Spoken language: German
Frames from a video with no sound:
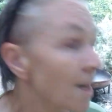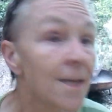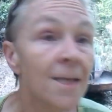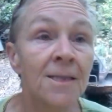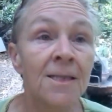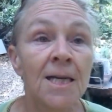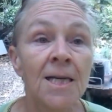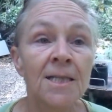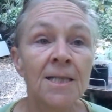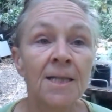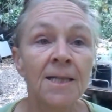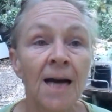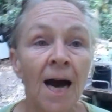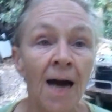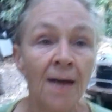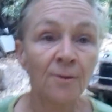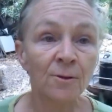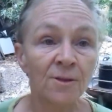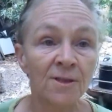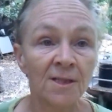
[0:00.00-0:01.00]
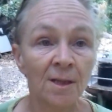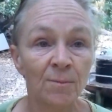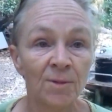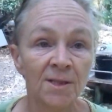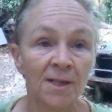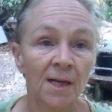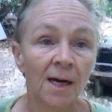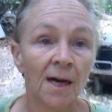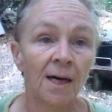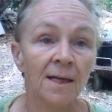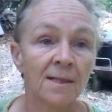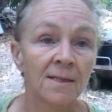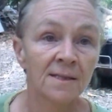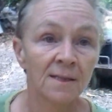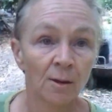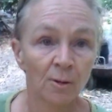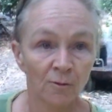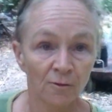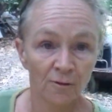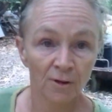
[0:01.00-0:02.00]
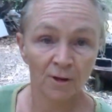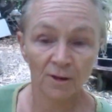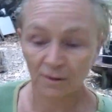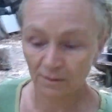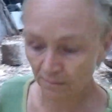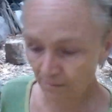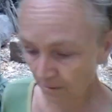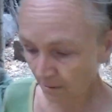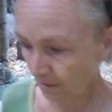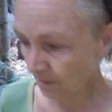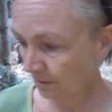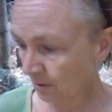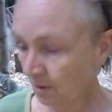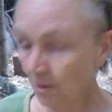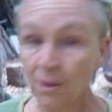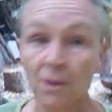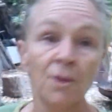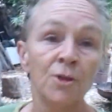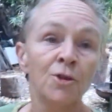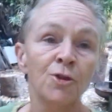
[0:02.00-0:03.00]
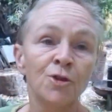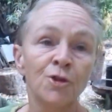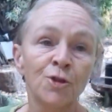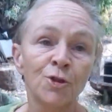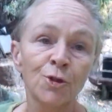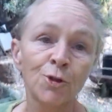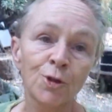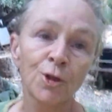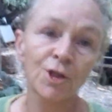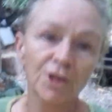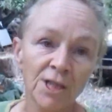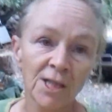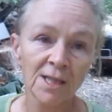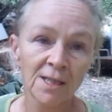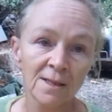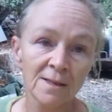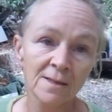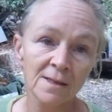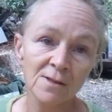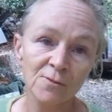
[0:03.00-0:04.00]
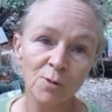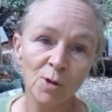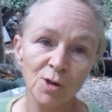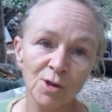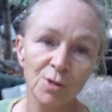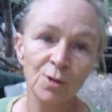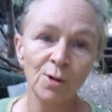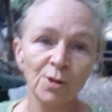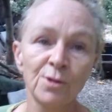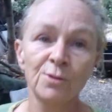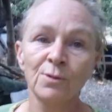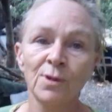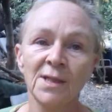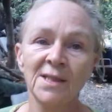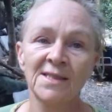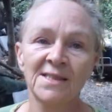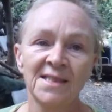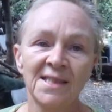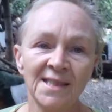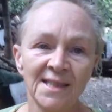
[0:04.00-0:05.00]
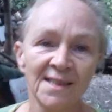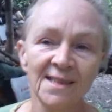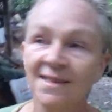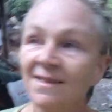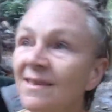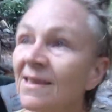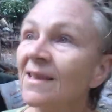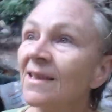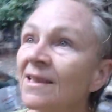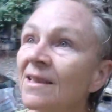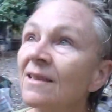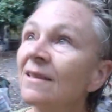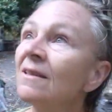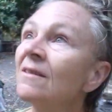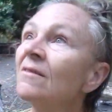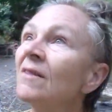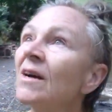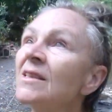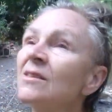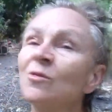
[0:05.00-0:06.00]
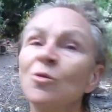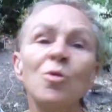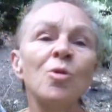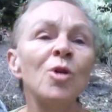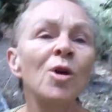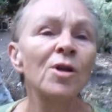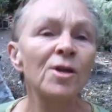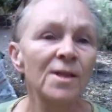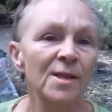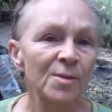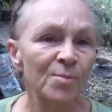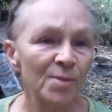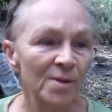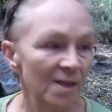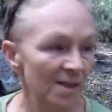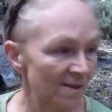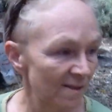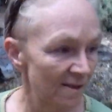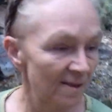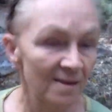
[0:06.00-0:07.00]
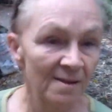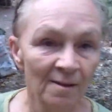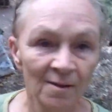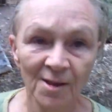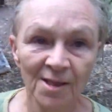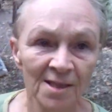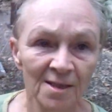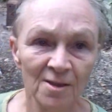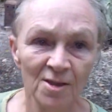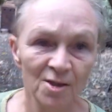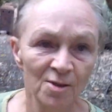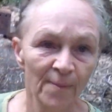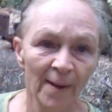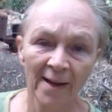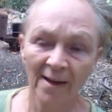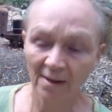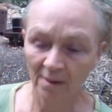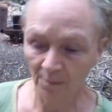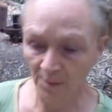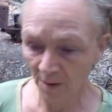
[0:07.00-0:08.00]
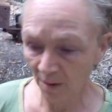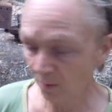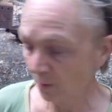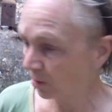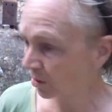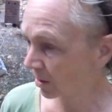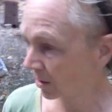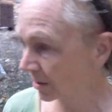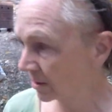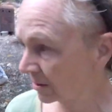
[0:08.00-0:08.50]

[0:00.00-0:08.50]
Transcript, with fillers: Jetzt gehe ich in den Garten und sammle da alles auf. Gut, das wollte ich euch nur erzählen, weil ich so glücklich bin, dass heute die schmecken aber auch.